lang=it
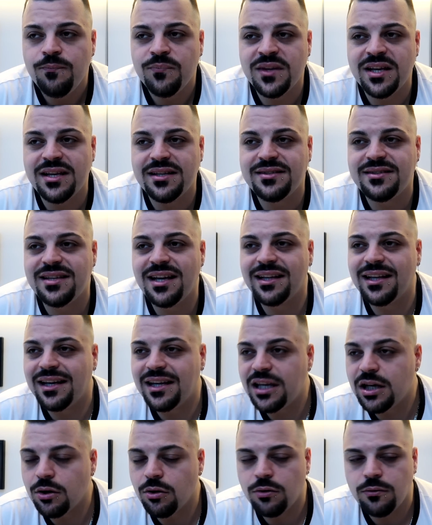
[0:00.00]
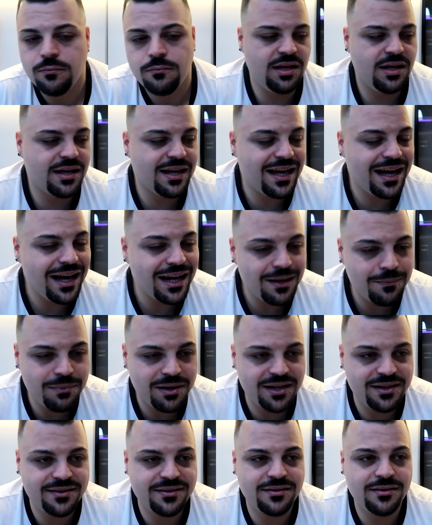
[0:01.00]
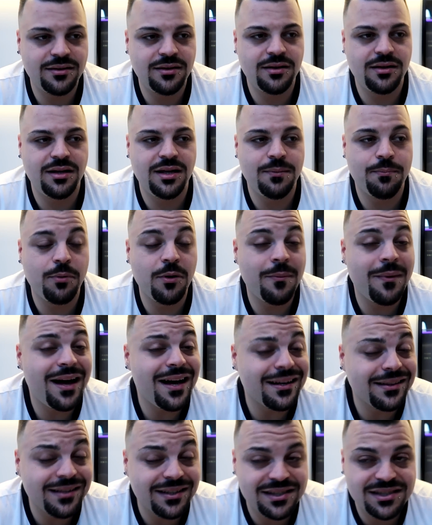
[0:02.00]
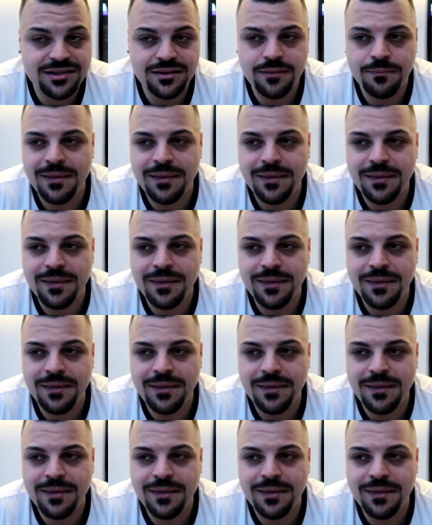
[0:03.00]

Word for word: eh, sia da Nico che Calabres eh, e poi Martex.